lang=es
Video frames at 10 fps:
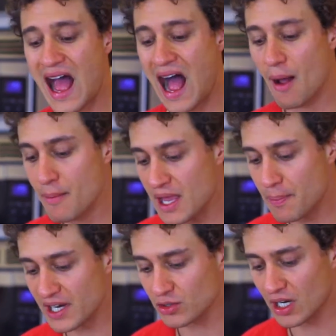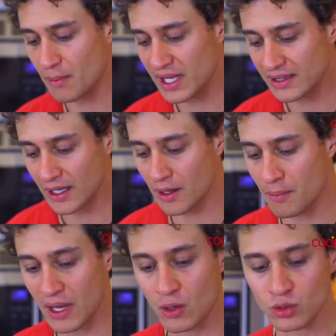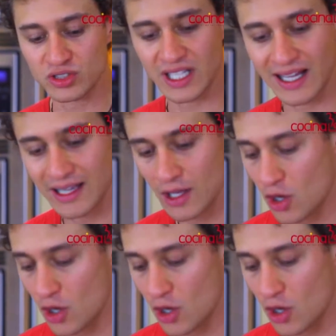A mí personalmente me gusta